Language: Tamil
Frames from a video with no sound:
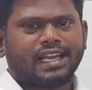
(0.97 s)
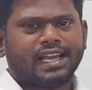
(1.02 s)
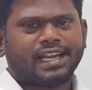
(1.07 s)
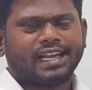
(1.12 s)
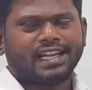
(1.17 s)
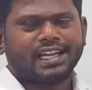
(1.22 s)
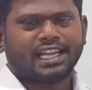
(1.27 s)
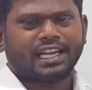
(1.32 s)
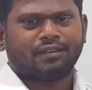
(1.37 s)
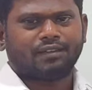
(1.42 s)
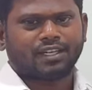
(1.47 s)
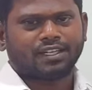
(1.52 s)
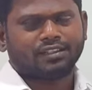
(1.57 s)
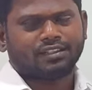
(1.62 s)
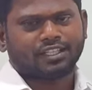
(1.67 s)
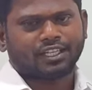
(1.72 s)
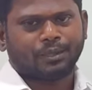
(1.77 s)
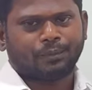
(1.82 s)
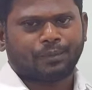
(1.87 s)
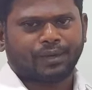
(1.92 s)
ஏக
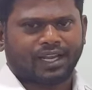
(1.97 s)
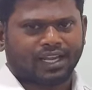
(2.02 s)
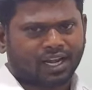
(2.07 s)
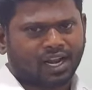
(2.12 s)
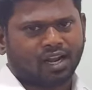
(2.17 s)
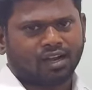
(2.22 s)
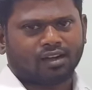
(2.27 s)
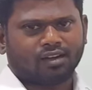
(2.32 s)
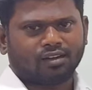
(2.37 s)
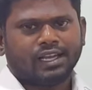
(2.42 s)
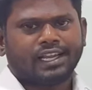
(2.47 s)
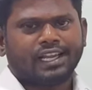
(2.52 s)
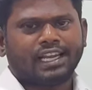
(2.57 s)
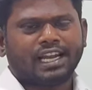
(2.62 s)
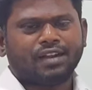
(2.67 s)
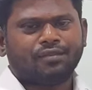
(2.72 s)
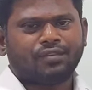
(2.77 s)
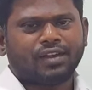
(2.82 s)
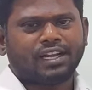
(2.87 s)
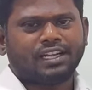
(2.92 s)
இறைவனின் திருப்பெயரால்
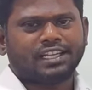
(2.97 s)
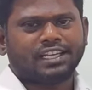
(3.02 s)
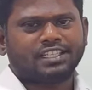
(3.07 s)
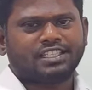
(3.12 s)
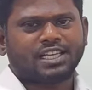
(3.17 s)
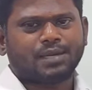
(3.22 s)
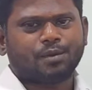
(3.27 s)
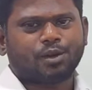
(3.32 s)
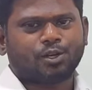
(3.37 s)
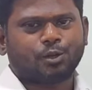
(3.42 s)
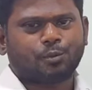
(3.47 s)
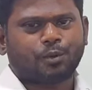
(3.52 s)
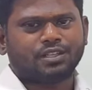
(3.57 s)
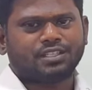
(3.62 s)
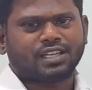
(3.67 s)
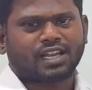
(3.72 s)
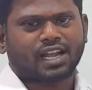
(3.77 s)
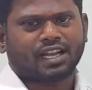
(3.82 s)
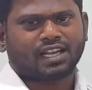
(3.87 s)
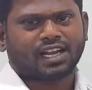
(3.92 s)
ஹீலன்ஃபீல்ட் டிசிஎம்
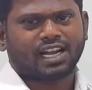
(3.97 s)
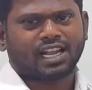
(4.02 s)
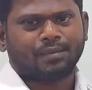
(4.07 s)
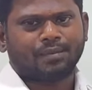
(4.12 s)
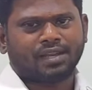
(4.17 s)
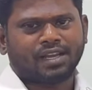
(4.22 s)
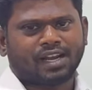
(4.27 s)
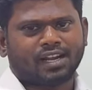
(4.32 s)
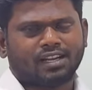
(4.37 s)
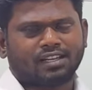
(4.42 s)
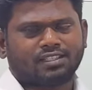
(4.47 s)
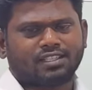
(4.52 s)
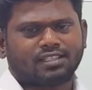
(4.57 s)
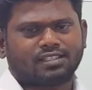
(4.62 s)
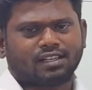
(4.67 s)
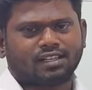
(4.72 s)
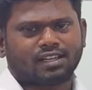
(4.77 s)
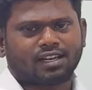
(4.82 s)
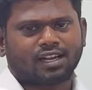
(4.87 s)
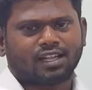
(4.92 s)
அக்குபஞ்சர் அகாடமி அண்ட்
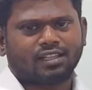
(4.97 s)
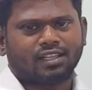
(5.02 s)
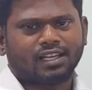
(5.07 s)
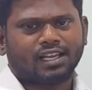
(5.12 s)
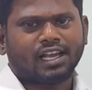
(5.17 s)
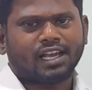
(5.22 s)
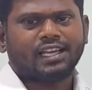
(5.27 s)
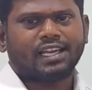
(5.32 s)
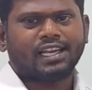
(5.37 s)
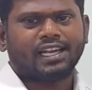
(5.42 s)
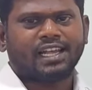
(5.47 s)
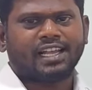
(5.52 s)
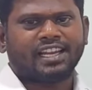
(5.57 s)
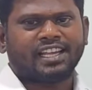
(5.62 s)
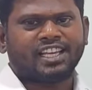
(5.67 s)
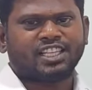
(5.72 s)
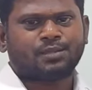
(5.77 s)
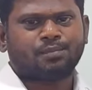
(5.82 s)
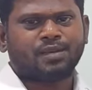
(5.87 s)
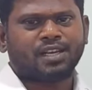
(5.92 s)
ரிசர்ச் சென்டர்லேருந்து ஹீலர்
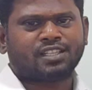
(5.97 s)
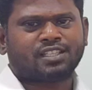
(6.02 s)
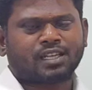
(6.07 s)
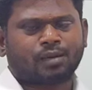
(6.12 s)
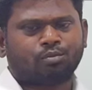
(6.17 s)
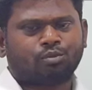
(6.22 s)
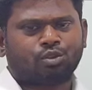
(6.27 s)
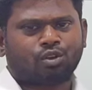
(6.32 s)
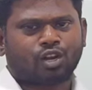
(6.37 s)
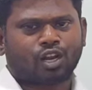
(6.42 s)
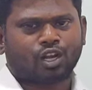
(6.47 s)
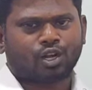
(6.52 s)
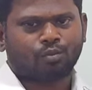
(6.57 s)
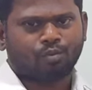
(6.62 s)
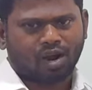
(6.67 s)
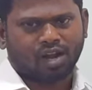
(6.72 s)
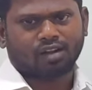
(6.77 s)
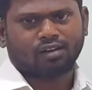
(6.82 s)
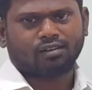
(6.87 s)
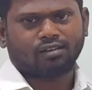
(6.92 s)
எஸ்பிஎஸ் அப்துல்
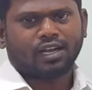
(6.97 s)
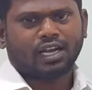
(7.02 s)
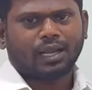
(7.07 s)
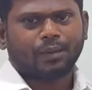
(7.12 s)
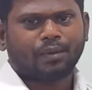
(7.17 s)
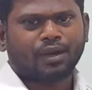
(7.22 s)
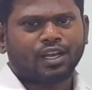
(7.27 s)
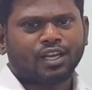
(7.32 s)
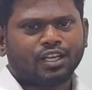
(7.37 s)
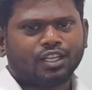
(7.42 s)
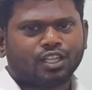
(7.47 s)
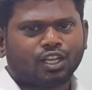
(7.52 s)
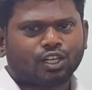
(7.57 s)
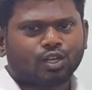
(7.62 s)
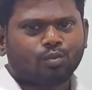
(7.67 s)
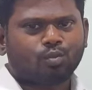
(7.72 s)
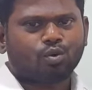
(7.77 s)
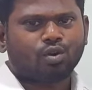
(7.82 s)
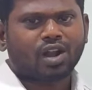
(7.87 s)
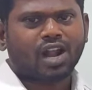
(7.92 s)
ரஹ்மான் நம்ம
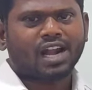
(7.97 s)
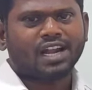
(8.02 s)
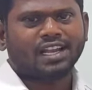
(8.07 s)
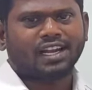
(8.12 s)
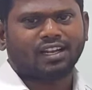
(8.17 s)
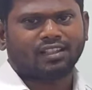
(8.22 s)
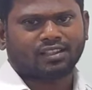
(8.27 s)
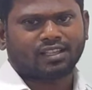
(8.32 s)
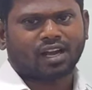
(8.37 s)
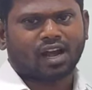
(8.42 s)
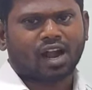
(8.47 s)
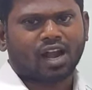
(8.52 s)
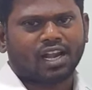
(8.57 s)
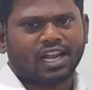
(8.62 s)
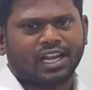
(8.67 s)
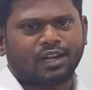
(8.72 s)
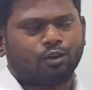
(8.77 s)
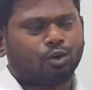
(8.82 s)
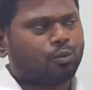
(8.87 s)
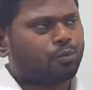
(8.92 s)
இதற்கு முன்னாடி எடுத்த
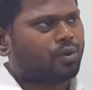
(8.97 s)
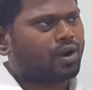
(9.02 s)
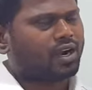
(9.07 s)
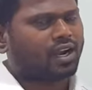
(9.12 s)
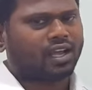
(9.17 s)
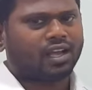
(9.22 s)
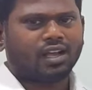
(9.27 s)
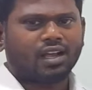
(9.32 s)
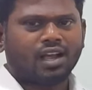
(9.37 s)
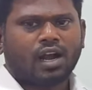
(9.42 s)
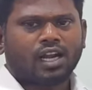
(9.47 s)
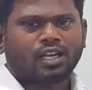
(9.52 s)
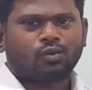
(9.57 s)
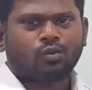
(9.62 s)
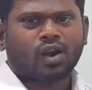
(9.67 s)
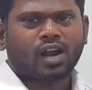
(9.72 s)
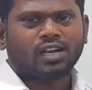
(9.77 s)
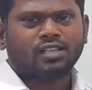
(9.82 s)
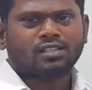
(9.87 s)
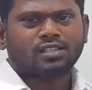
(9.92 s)
ஆன்லைன் வகுப்பான
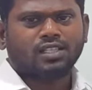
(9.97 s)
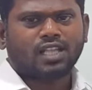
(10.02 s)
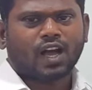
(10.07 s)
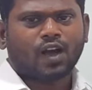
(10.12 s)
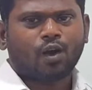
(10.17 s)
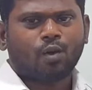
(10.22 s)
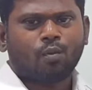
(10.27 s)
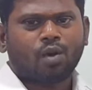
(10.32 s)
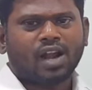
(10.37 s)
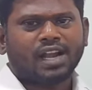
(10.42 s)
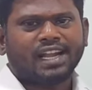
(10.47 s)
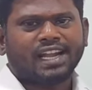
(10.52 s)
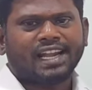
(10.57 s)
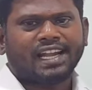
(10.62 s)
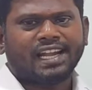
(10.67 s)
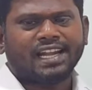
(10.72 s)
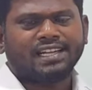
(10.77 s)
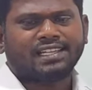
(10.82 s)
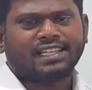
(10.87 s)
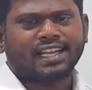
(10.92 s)
அட்வான்ஸ் தாவமா
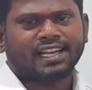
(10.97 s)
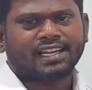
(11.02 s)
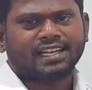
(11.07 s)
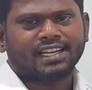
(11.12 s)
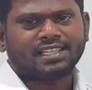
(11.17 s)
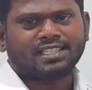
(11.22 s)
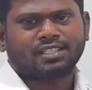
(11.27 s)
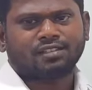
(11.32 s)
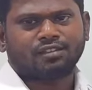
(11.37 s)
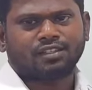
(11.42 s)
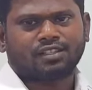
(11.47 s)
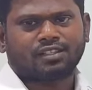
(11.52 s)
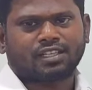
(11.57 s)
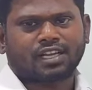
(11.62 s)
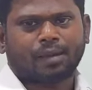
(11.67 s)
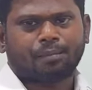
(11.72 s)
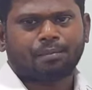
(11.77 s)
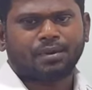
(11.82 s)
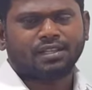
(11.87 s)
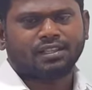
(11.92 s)
நீலிங் டெக்னிக்ஸ் வித்
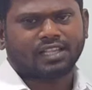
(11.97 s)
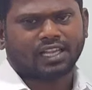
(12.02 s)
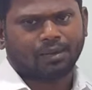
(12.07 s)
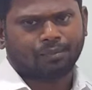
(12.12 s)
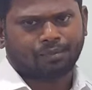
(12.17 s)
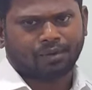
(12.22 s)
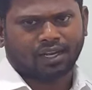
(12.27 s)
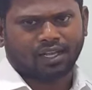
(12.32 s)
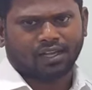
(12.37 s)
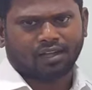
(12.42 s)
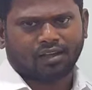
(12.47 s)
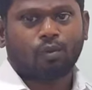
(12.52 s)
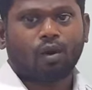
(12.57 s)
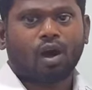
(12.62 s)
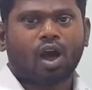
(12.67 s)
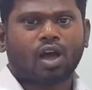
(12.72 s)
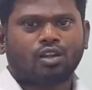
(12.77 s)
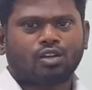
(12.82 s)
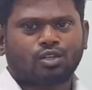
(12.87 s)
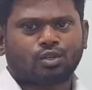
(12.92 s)
கப்பிங் தெரப்பில
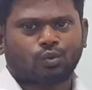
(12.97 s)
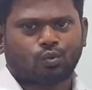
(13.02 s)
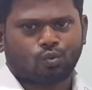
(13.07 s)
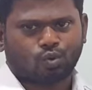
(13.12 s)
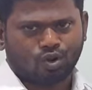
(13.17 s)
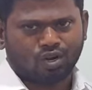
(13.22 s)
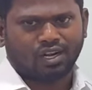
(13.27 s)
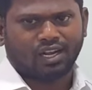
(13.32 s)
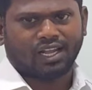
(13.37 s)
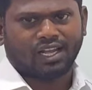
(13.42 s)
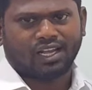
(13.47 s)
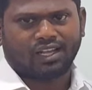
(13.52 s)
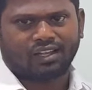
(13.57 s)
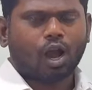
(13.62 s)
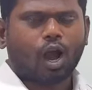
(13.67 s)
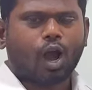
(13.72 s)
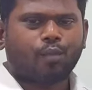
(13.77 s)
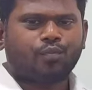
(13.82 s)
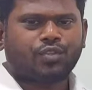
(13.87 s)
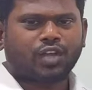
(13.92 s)
பார்ட் ஒன்னுல
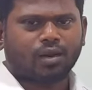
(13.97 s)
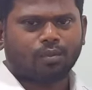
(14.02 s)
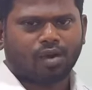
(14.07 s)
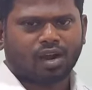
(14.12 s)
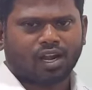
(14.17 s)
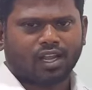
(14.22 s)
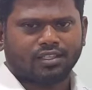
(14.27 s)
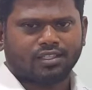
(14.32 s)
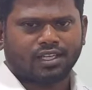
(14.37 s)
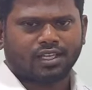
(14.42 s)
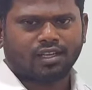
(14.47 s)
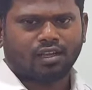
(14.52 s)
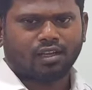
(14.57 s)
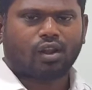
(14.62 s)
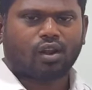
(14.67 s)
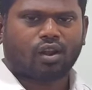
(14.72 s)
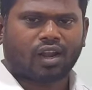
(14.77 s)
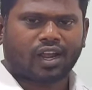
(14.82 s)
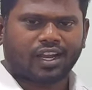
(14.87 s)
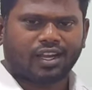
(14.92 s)
ஆப்தல்மாலஜி
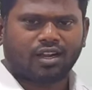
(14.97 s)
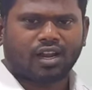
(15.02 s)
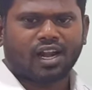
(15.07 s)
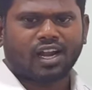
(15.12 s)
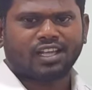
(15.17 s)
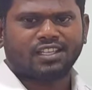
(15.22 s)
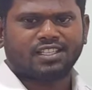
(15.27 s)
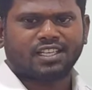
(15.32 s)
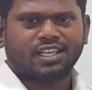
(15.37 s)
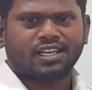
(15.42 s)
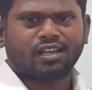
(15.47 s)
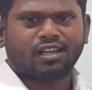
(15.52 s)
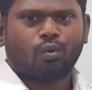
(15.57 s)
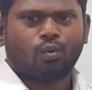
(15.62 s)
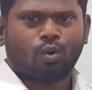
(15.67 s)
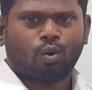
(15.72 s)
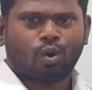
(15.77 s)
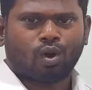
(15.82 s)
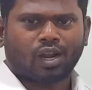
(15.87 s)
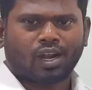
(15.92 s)
ரைனாலஜி
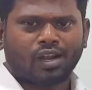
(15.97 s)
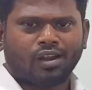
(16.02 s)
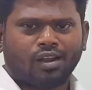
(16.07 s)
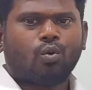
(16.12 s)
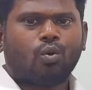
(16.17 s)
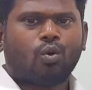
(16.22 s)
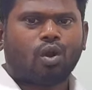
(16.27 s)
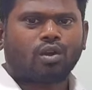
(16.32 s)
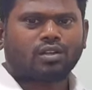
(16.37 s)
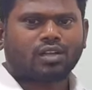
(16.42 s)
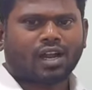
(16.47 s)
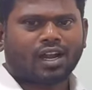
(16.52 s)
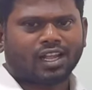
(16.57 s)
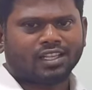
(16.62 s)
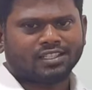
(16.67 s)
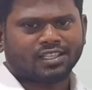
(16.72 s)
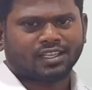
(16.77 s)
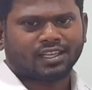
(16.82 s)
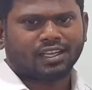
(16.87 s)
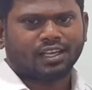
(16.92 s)
ஓரல்
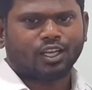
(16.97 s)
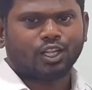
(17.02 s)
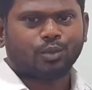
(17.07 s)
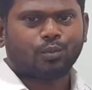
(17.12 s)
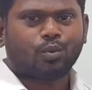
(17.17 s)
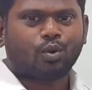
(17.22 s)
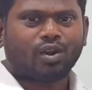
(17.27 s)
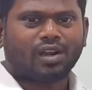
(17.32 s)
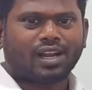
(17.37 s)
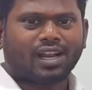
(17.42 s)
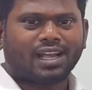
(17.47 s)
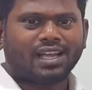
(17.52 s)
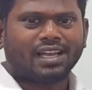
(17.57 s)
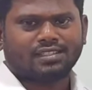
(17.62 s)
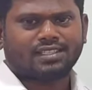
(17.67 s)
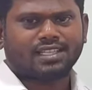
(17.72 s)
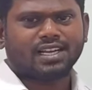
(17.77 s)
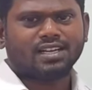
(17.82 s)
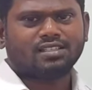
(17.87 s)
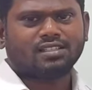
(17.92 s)
ஓட்டாலஜி இது போன்ற
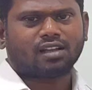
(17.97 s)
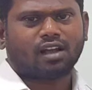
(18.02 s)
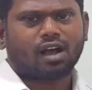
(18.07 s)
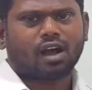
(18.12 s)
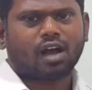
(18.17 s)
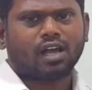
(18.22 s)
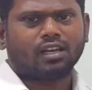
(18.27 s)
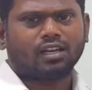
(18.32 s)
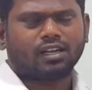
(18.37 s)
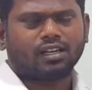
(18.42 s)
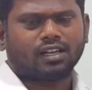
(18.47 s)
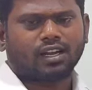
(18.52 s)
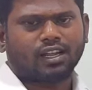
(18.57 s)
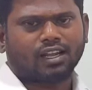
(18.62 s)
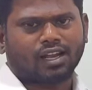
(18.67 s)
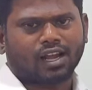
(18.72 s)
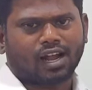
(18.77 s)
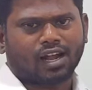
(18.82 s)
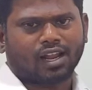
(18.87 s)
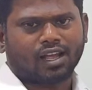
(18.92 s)
சென்ஸ்
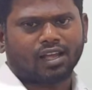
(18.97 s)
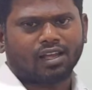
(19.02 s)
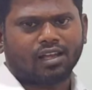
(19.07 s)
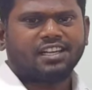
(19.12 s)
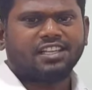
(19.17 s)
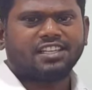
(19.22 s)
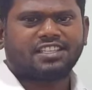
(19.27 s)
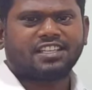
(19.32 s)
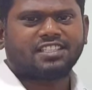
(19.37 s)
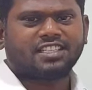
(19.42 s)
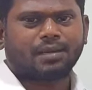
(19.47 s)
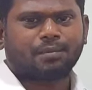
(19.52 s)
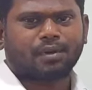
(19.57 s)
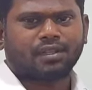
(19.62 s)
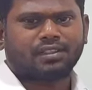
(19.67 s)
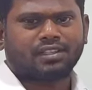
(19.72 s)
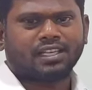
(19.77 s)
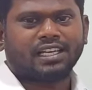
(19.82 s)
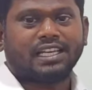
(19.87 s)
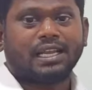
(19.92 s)
ஆர்கன்களுக்கான டிசீஸ
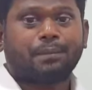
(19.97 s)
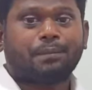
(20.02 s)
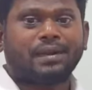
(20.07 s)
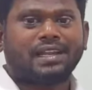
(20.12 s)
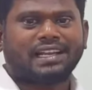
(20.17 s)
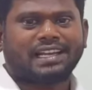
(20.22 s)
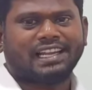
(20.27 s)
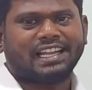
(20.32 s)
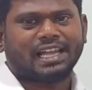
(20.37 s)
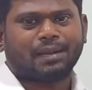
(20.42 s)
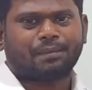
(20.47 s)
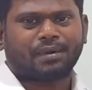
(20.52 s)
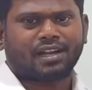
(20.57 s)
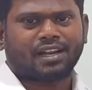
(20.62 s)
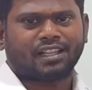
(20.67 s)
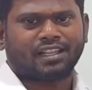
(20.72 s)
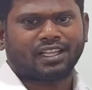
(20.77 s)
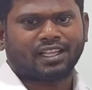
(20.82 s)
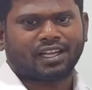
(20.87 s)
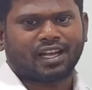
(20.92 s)
பத்தி எப்படி கிளியர்
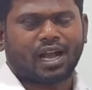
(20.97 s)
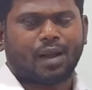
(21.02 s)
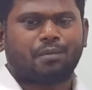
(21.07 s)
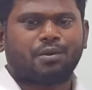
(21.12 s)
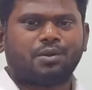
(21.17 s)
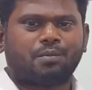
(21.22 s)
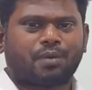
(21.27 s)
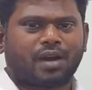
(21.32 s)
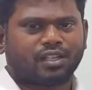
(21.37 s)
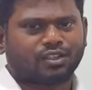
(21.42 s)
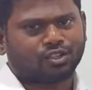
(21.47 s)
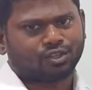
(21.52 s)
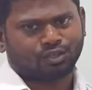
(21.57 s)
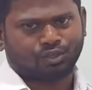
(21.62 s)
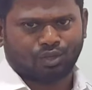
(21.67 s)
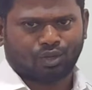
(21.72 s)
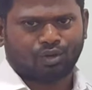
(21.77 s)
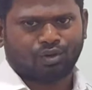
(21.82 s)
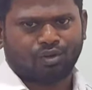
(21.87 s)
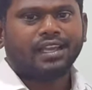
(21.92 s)
பண்றது அப்படின்னு
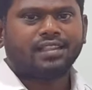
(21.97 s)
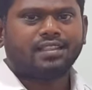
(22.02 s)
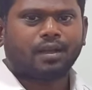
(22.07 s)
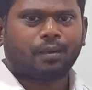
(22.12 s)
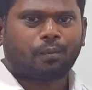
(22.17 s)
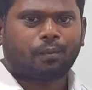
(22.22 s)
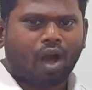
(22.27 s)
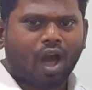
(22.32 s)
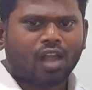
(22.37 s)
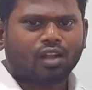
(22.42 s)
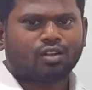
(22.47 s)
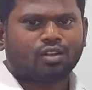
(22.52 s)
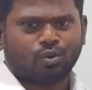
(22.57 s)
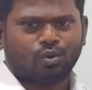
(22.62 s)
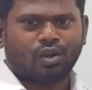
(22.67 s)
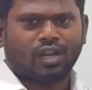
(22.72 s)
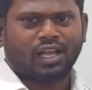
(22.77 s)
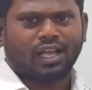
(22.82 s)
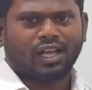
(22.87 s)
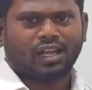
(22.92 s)
பார்த்திருந்தோம் இந்த பார்ட்
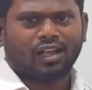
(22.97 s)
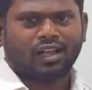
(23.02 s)
டூல